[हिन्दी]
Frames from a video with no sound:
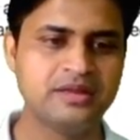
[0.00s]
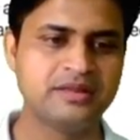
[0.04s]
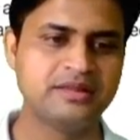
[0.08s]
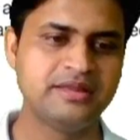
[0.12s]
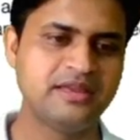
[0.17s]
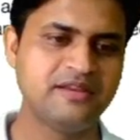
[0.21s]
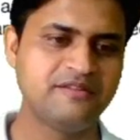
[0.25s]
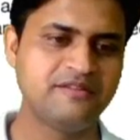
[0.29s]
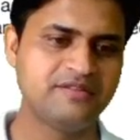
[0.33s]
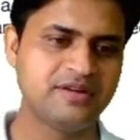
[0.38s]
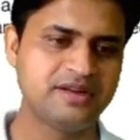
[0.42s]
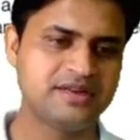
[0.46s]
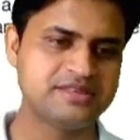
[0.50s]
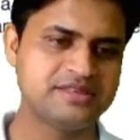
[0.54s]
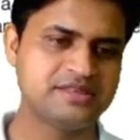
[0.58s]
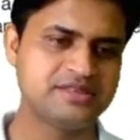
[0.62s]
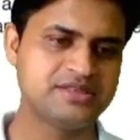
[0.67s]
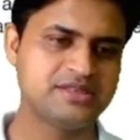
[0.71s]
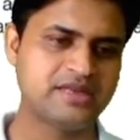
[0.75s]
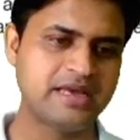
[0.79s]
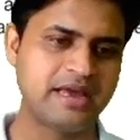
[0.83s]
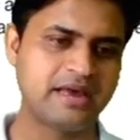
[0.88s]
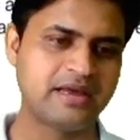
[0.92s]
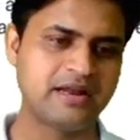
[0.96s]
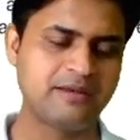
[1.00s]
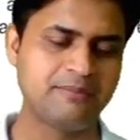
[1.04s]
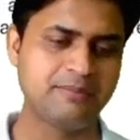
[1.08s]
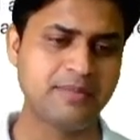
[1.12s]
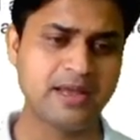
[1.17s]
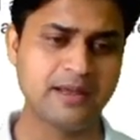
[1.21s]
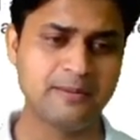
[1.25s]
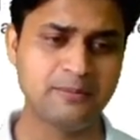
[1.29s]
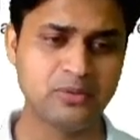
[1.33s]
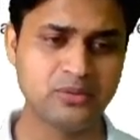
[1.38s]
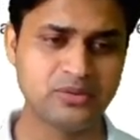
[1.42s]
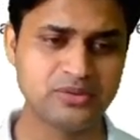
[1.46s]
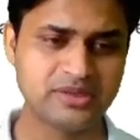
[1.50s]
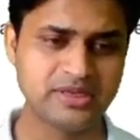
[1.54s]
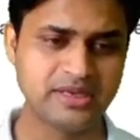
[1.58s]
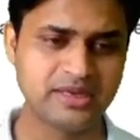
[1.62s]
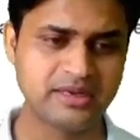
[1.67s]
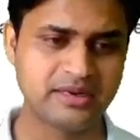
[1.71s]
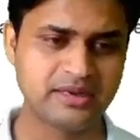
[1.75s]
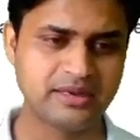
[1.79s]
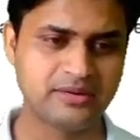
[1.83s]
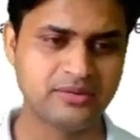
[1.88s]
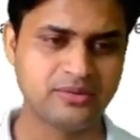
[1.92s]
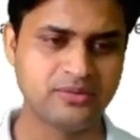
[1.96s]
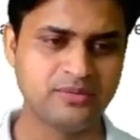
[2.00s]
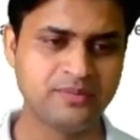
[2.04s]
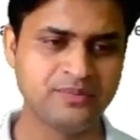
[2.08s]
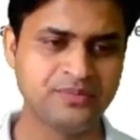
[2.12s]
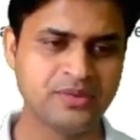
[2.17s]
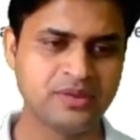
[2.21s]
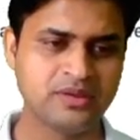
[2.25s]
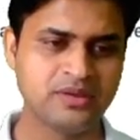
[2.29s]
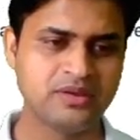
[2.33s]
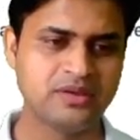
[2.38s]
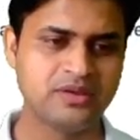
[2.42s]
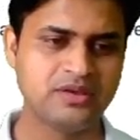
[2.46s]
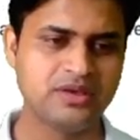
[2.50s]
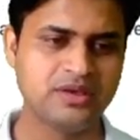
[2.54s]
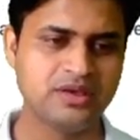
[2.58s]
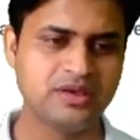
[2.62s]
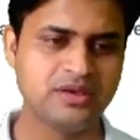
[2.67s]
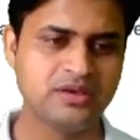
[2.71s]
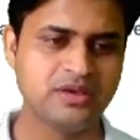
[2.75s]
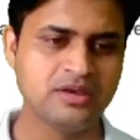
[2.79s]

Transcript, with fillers: देखिए फ्रेंड्स इस डायग्राम में आप लोग देख रहे हो कि